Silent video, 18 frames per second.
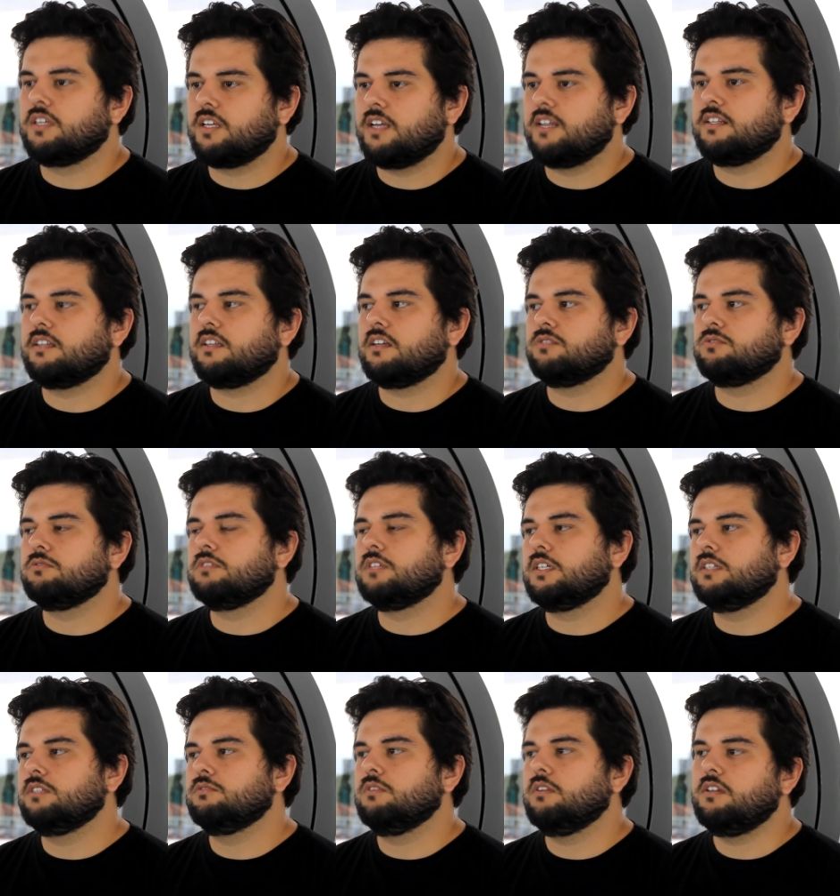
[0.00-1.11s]
que ainda está
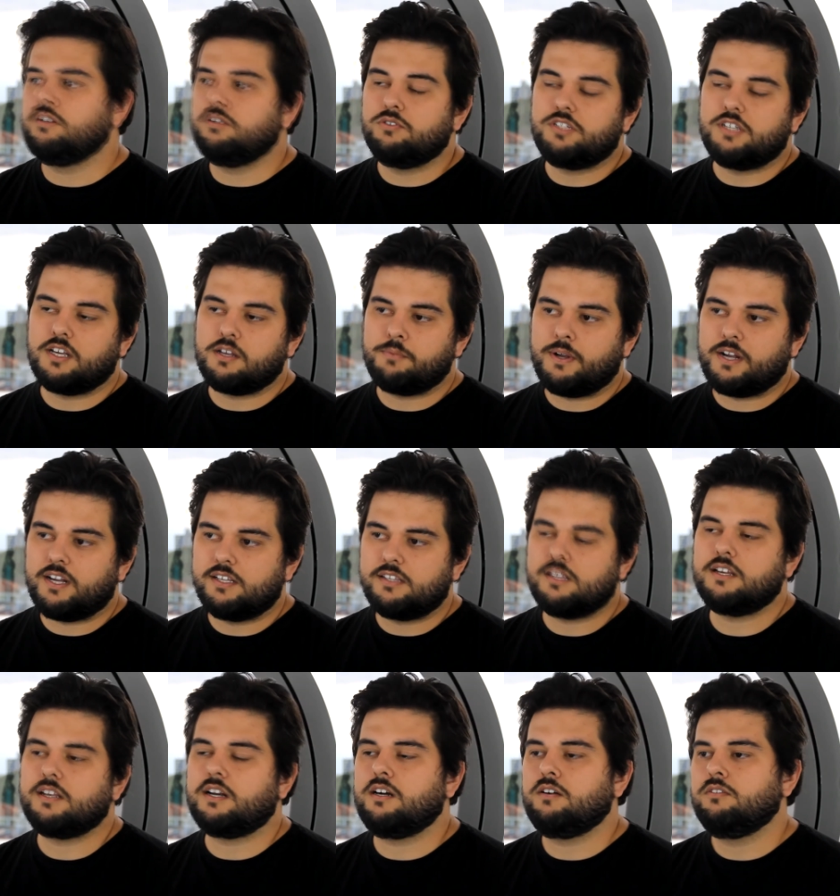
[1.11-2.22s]
estudando e eu tinha que pagar
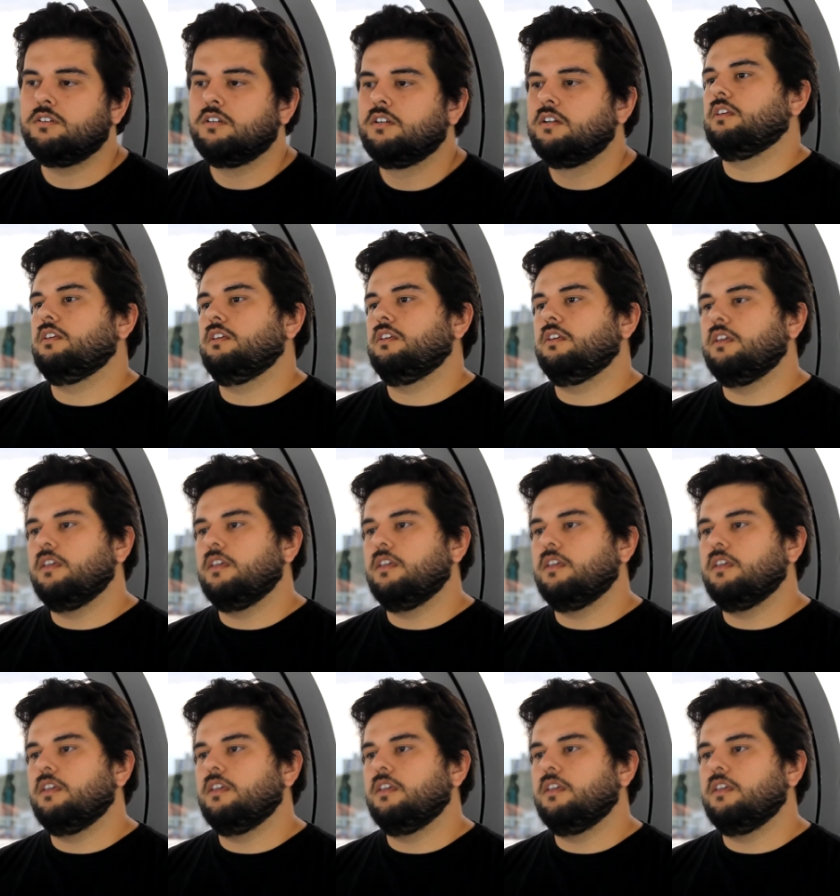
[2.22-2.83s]
integral e